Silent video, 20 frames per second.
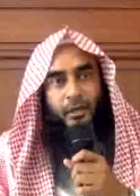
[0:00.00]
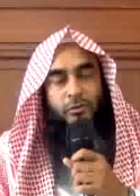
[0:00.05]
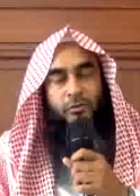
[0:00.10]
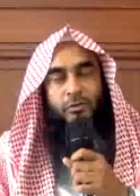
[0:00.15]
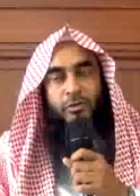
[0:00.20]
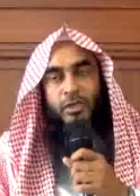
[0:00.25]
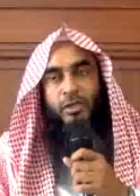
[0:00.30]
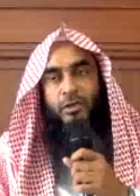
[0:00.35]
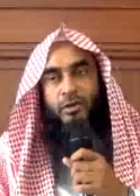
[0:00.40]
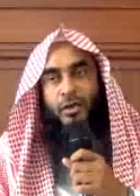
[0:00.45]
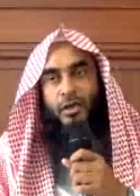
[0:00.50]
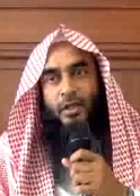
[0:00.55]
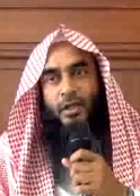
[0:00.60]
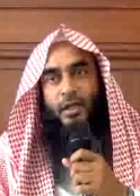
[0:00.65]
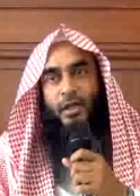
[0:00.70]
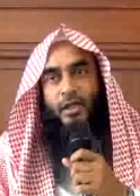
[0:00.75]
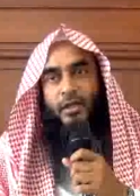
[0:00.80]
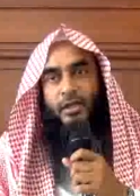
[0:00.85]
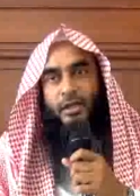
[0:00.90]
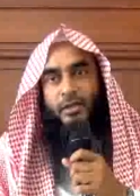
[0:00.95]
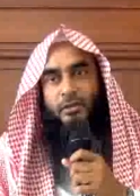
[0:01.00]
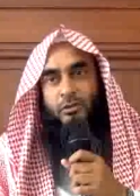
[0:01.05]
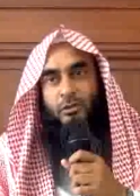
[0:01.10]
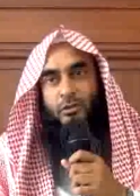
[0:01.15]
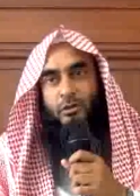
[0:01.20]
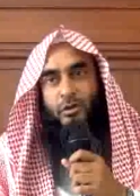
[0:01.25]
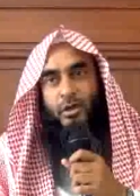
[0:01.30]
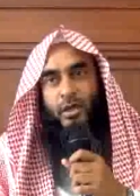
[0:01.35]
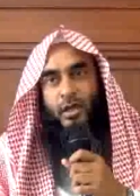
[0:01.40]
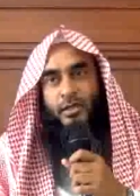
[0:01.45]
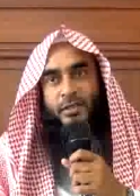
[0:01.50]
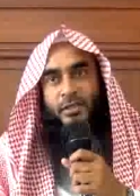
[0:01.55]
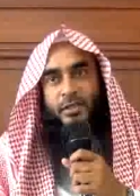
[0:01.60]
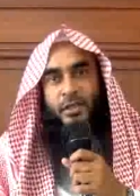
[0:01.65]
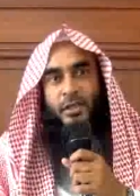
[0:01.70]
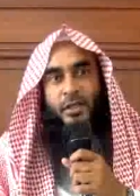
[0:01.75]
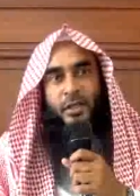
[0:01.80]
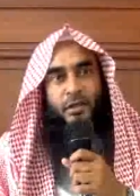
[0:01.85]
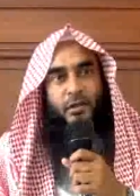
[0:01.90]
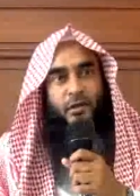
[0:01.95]
ত্রুটি করে আর কিছু লোক
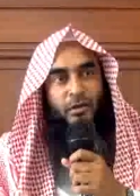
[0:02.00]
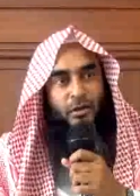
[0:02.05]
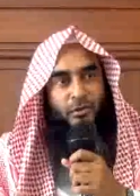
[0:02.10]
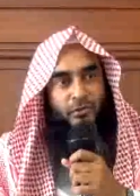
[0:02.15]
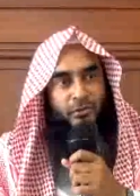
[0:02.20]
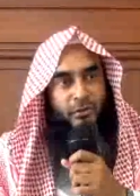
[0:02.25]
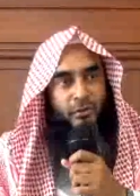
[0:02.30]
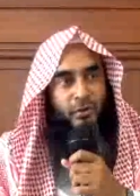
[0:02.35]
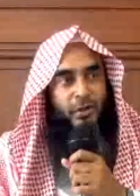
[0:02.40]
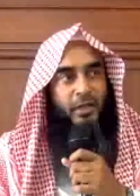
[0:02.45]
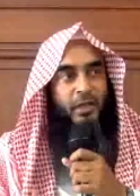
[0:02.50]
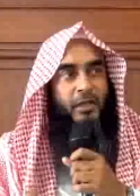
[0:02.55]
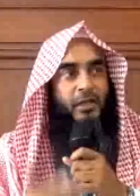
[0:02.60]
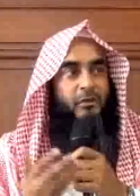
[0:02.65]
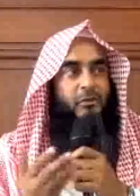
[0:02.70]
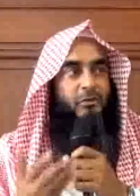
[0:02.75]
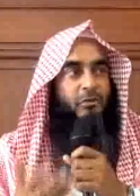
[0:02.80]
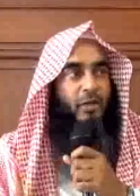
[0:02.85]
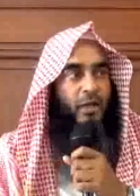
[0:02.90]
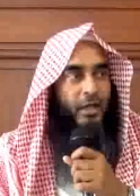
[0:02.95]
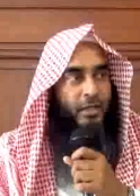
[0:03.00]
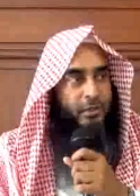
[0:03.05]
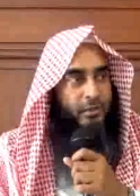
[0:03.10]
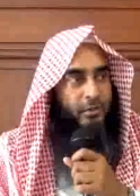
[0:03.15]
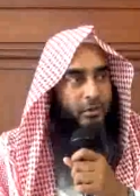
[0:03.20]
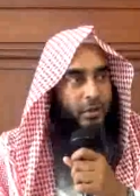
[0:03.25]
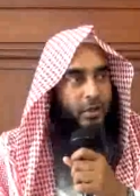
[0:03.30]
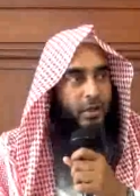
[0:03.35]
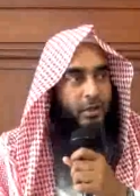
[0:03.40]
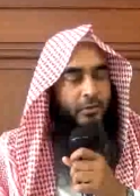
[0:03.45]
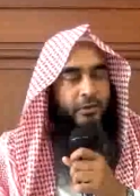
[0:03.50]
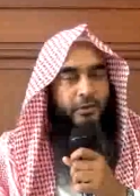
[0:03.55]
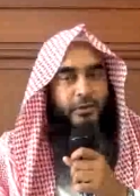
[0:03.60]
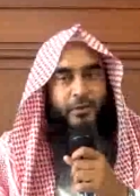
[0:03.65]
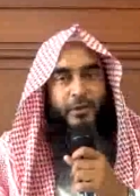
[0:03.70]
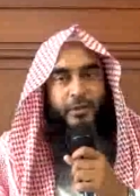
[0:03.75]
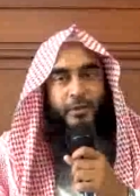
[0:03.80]
আছে নফলে কিছু কাজ করলেও